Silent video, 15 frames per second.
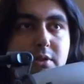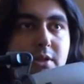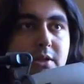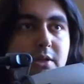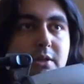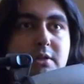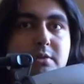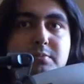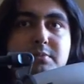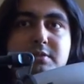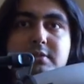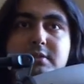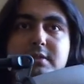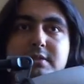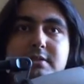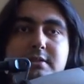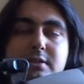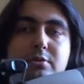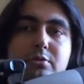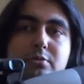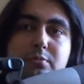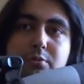yanındaki kırmızılıklar size
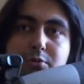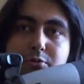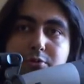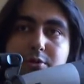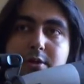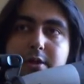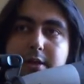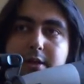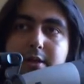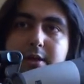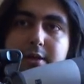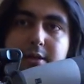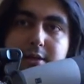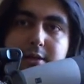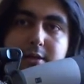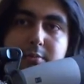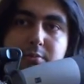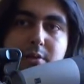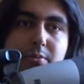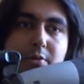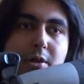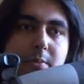görünmüyordur. Ee, bu
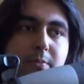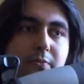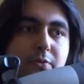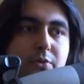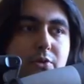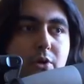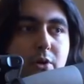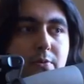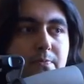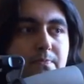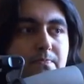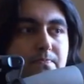da böyle bir video.